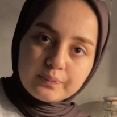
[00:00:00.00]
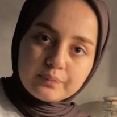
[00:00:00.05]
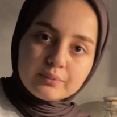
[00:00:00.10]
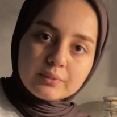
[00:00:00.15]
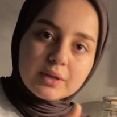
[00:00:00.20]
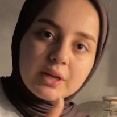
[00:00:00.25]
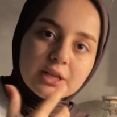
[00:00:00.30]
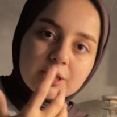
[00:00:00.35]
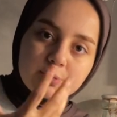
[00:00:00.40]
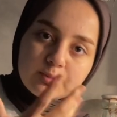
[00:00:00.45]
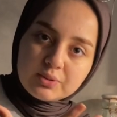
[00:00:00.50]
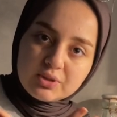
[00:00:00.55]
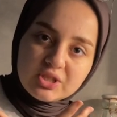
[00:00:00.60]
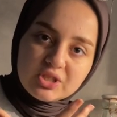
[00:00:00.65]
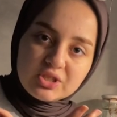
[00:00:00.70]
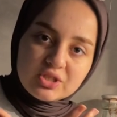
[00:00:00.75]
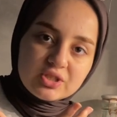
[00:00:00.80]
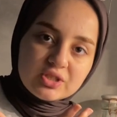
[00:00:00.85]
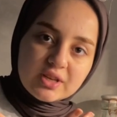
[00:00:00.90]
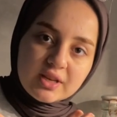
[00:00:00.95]
biraz
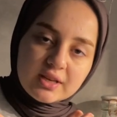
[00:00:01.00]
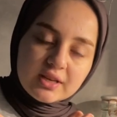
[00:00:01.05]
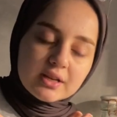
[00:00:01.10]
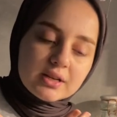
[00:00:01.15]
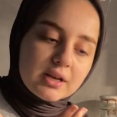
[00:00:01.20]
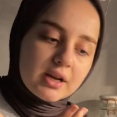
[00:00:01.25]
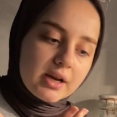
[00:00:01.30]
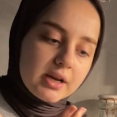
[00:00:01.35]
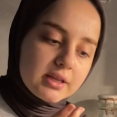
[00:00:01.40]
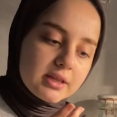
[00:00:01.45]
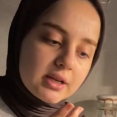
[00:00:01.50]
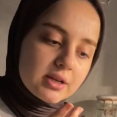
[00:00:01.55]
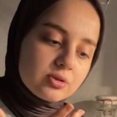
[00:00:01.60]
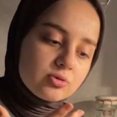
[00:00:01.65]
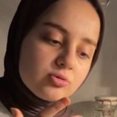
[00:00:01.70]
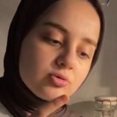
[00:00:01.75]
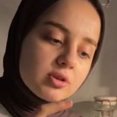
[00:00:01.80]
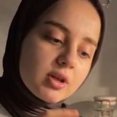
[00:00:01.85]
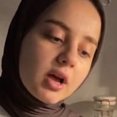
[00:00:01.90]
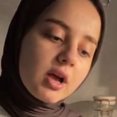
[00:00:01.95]
pişince kaynar
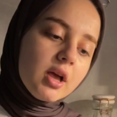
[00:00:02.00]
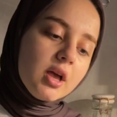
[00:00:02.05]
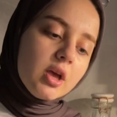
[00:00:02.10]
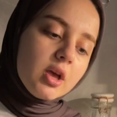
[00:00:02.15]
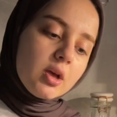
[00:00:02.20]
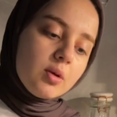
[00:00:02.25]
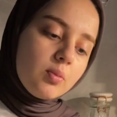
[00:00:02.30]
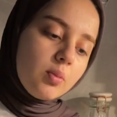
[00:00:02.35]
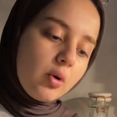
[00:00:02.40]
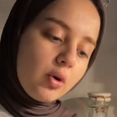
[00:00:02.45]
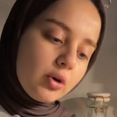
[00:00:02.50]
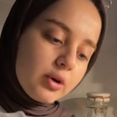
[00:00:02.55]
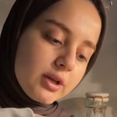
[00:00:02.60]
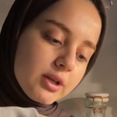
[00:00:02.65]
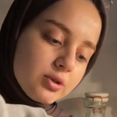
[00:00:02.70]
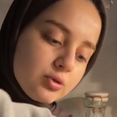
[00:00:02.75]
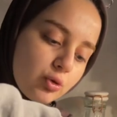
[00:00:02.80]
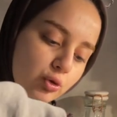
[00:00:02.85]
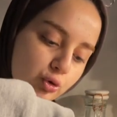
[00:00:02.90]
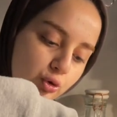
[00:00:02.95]
suda
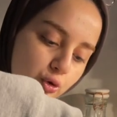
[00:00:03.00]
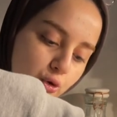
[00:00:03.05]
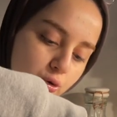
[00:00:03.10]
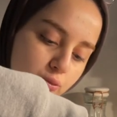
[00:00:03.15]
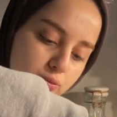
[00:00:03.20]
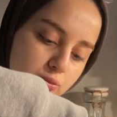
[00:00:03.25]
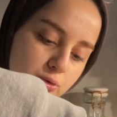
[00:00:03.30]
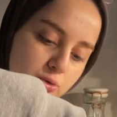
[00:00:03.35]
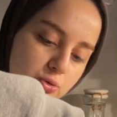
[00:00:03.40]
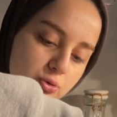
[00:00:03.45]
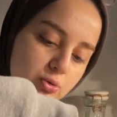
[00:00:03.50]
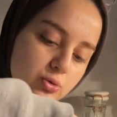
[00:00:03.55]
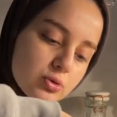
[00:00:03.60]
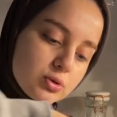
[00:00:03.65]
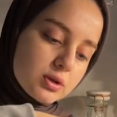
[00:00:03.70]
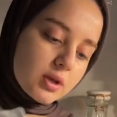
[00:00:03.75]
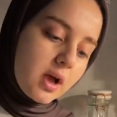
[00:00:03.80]
böyle döküyormuşsunuz.